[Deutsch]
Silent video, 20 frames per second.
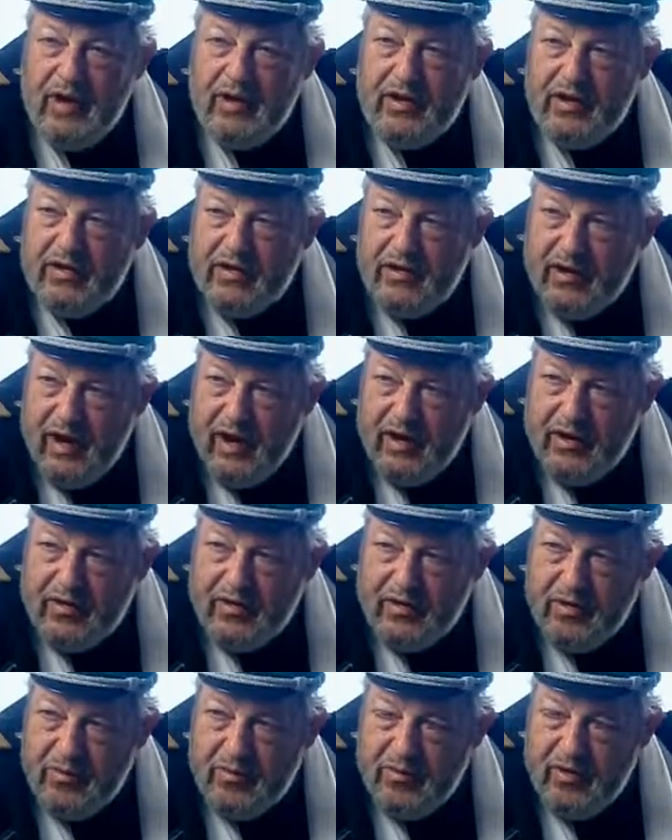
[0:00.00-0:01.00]
sie hätte es, sie hätte
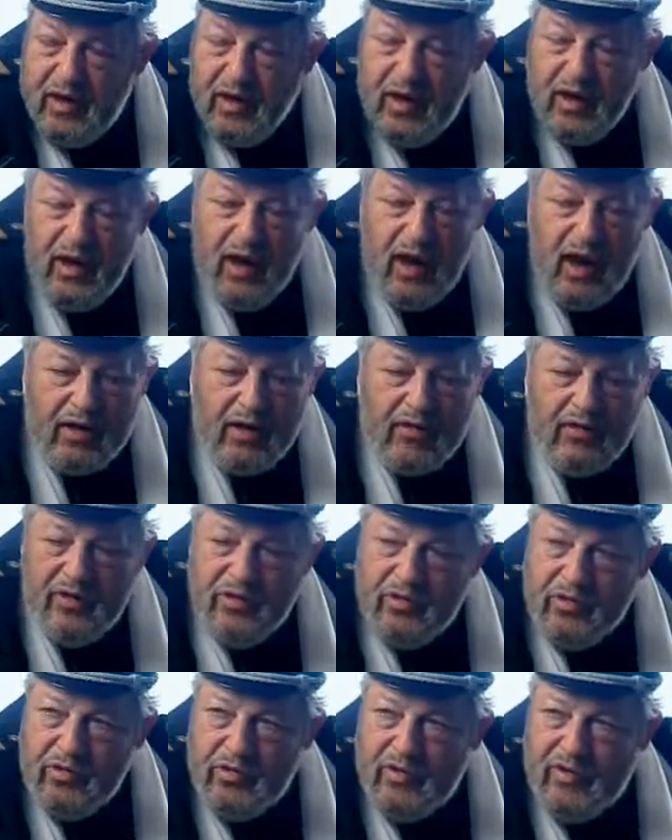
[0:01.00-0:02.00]
es eben, alles
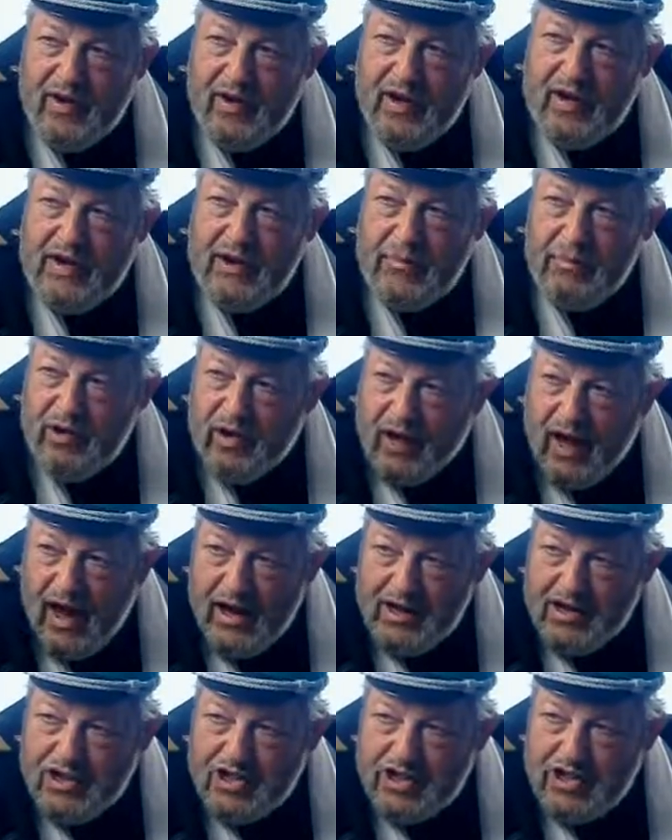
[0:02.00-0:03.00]
versucht, auf einer
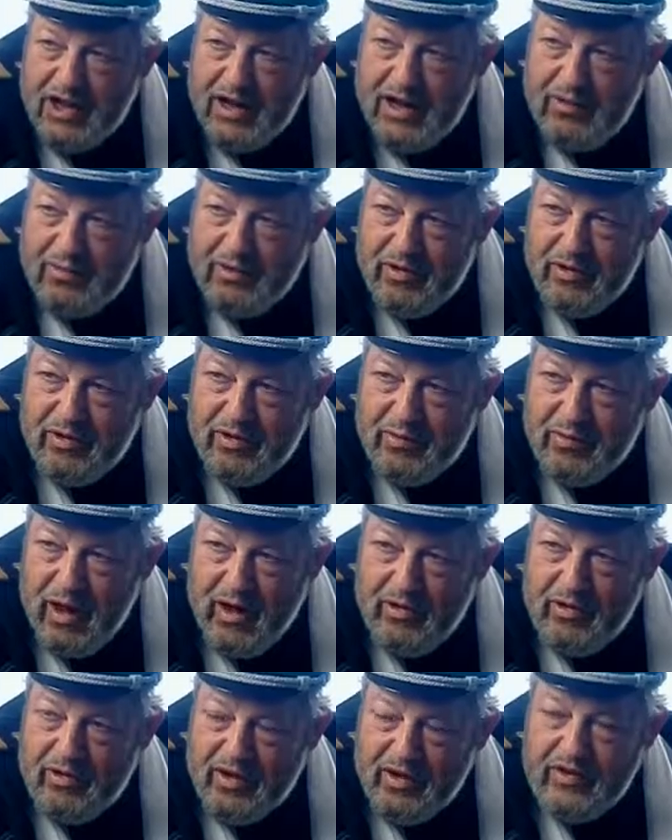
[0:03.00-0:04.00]
demokratischen Ebene zu
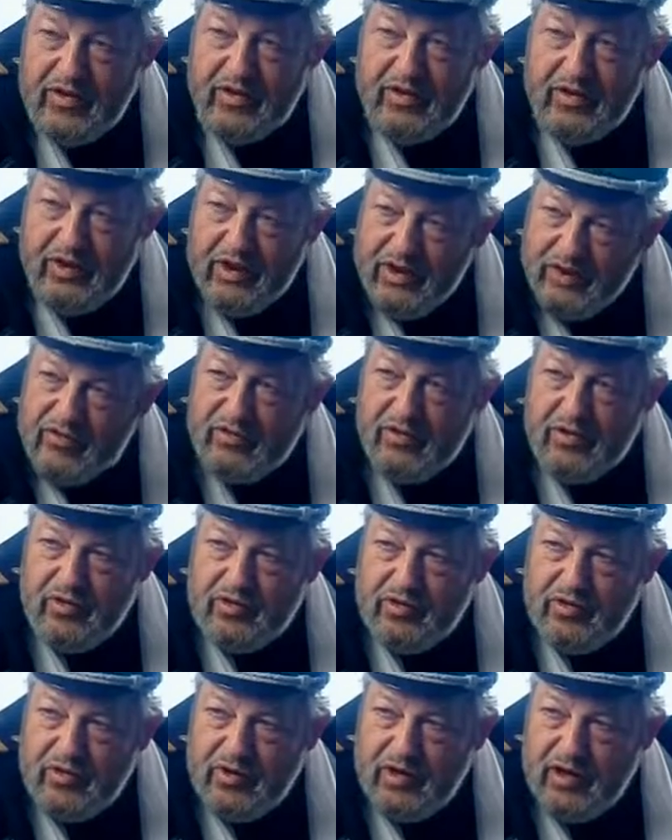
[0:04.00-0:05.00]
machen und das hätte nicht
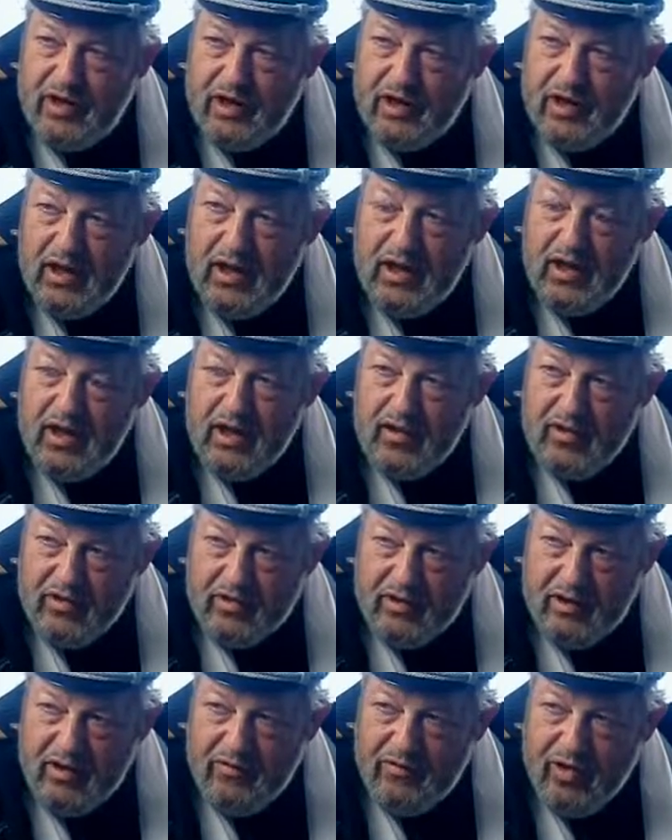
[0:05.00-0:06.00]
funktioniert.
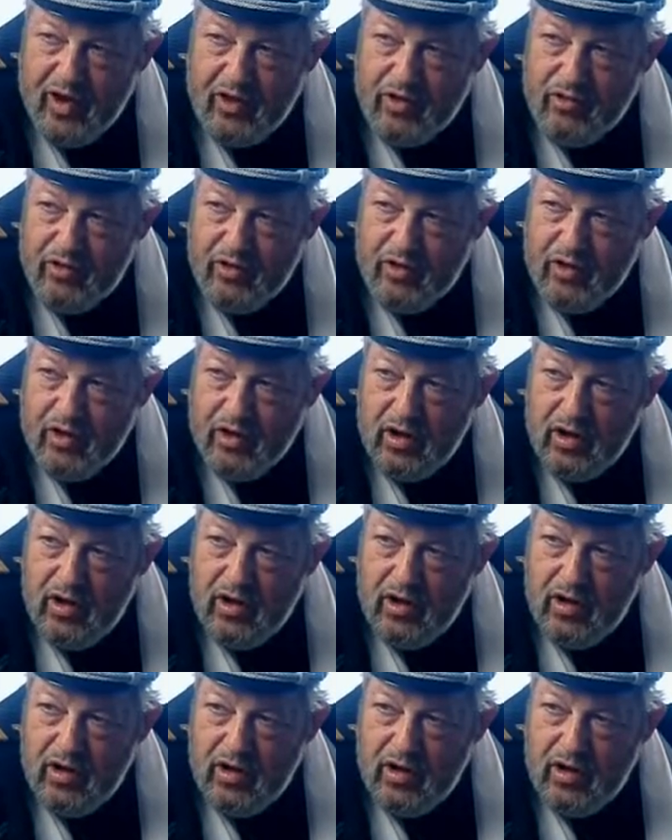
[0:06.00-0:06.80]
Das ging wäre nur. Sie.